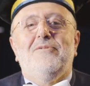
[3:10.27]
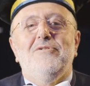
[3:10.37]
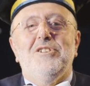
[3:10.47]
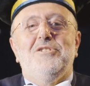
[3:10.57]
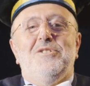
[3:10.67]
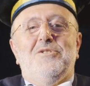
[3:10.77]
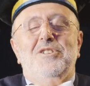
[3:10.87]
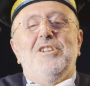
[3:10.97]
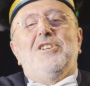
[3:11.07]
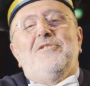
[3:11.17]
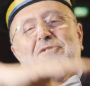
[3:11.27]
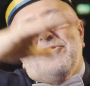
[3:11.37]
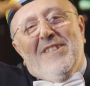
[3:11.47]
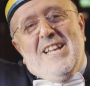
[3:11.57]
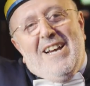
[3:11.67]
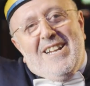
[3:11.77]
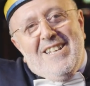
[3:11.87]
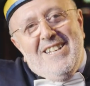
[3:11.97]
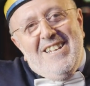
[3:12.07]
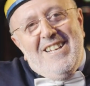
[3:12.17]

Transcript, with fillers: fu deciso di rifondare